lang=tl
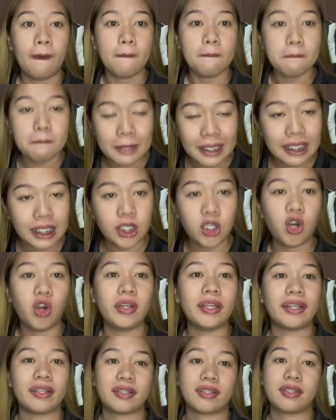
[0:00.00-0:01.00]

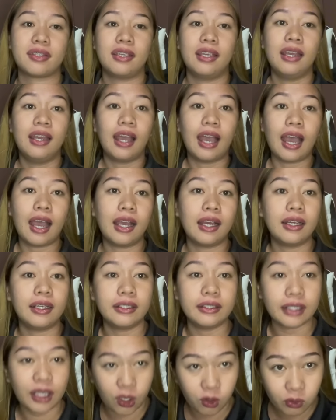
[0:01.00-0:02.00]
milyones
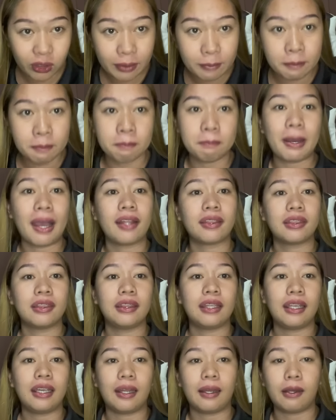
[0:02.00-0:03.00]
ang nakulimbat
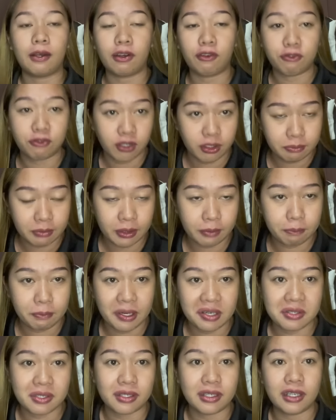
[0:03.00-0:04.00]
nila former
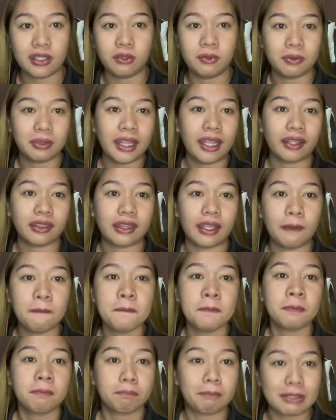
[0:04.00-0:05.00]
President Duterte
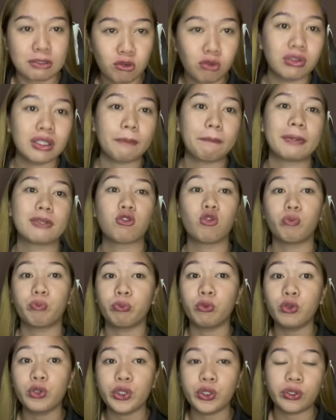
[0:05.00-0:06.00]
Pasok na pasok
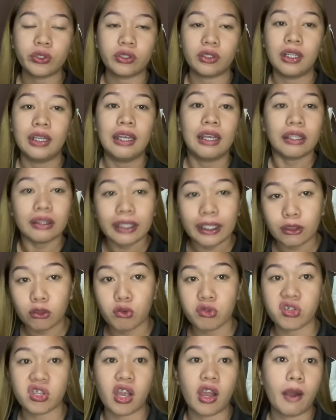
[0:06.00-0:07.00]
po yun dito
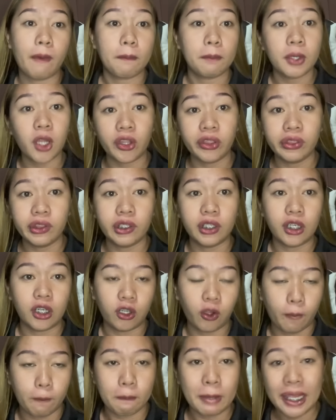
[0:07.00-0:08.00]
sa plunder
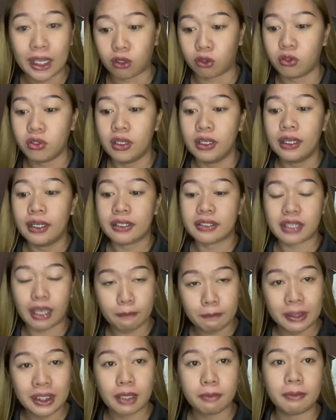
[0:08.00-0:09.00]
law. Pero
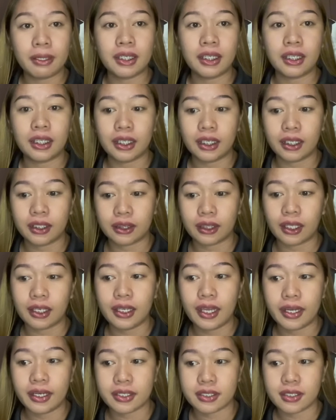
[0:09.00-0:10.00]
sabi naman ni
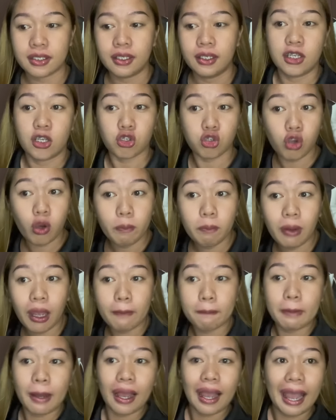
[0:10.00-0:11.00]
Trillanes, sobra
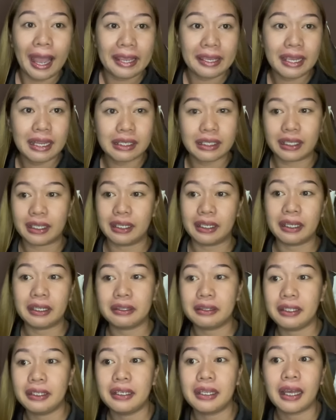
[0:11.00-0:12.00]
pa nga yan eh.
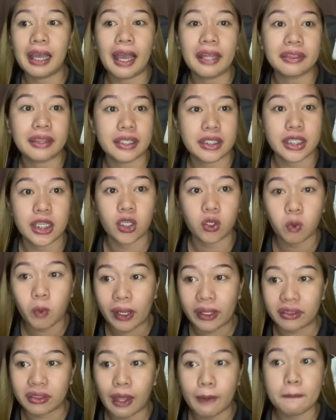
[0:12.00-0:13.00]
Hindi lang ata
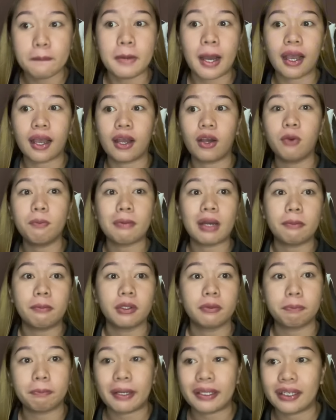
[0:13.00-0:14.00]
50, baka
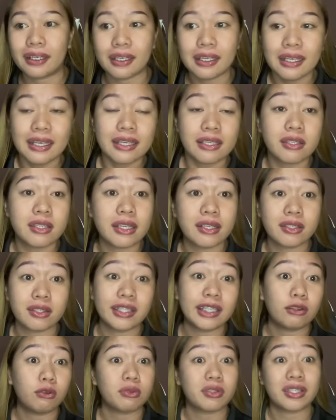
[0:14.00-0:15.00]
umabot pa ng
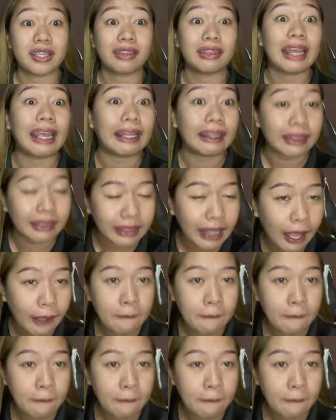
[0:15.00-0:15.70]
60 to 70